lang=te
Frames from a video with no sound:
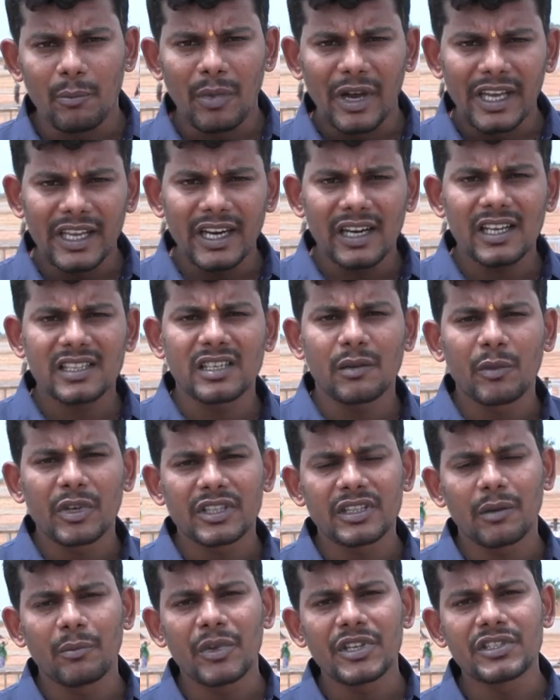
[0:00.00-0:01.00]
బహిరంగ
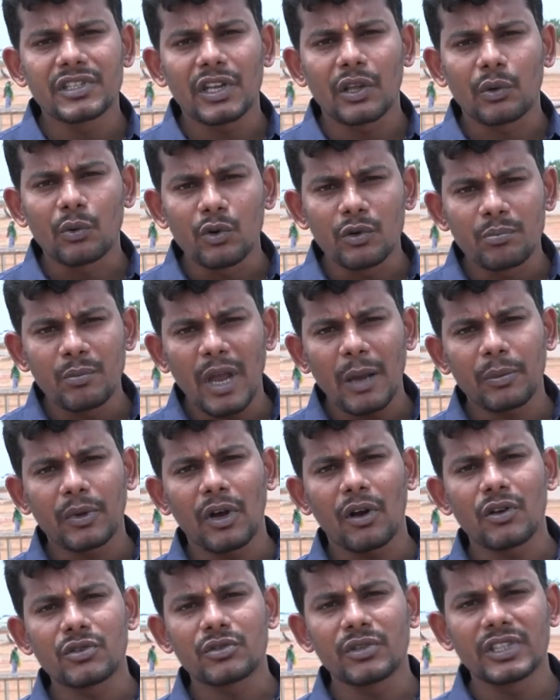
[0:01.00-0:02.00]
సభకు సంబంధించిన రూట్ మ్యాప్
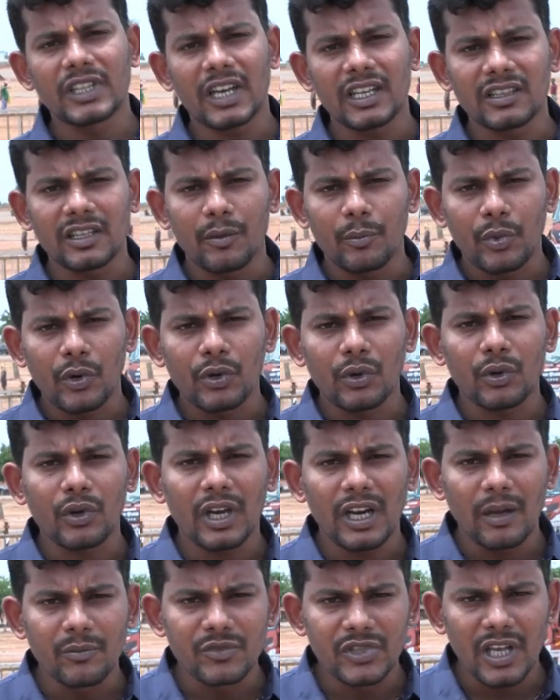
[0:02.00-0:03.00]
కావచ్చు ఇతరత్ర
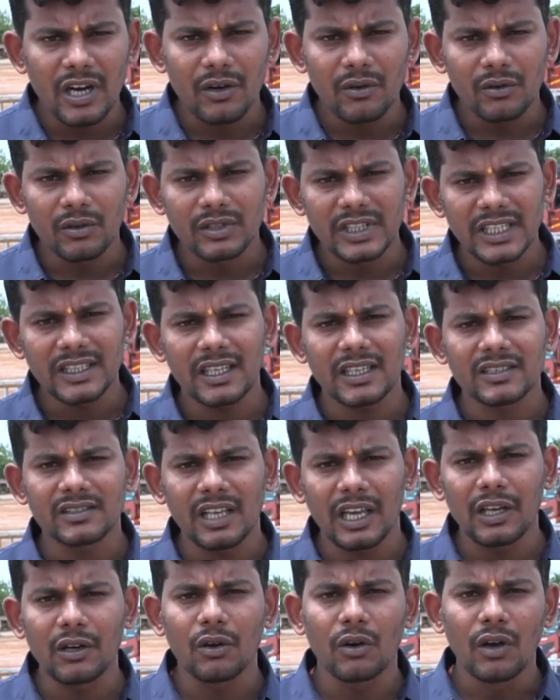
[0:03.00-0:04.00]
ప్రోటోకాల్ అంశాలను
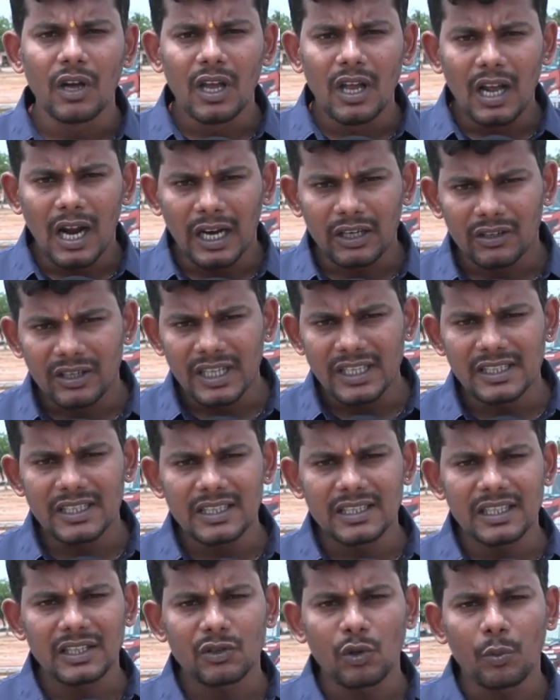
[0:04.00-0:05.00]
క్షేత్రస్థాయిలో అటు
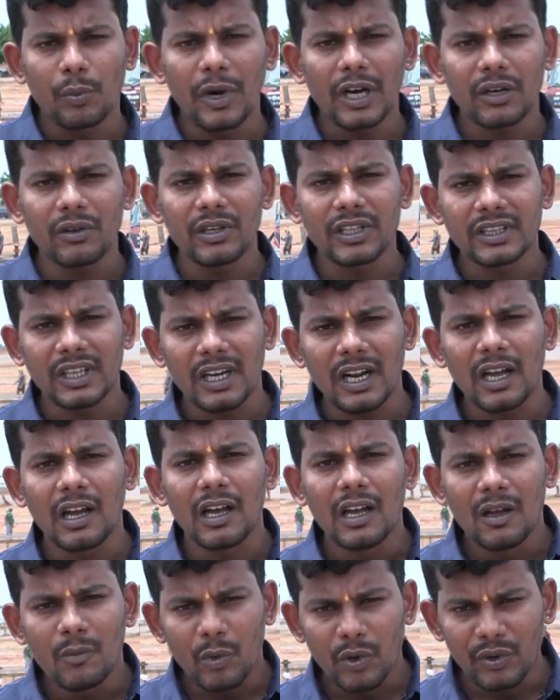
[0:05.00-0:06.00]
డీసీసీతో పాటు ఇతర
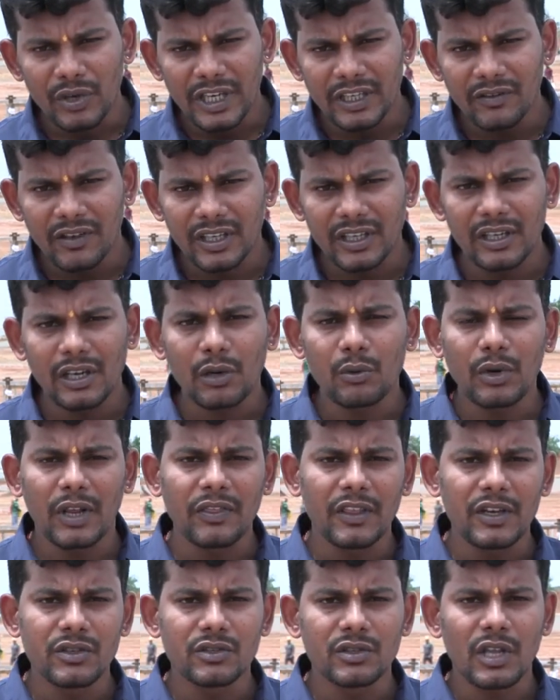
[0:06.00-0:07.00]
పొంగులేటి వర్గులకు కూడా
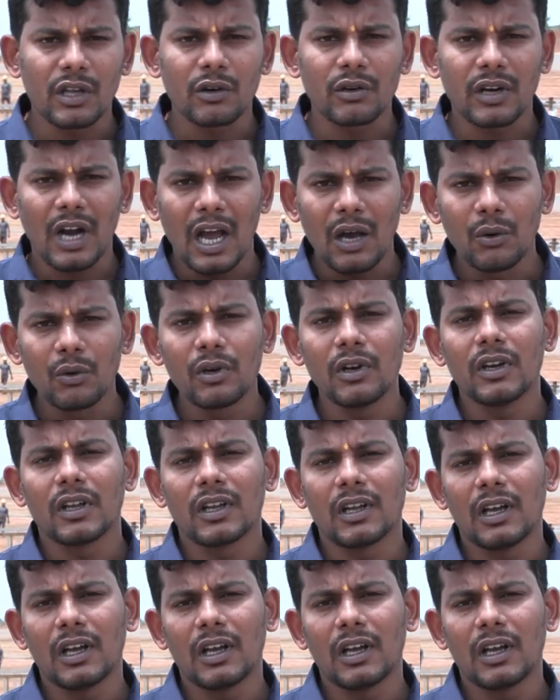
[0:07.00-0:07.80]
అందించిన చేసినారు రాహుల్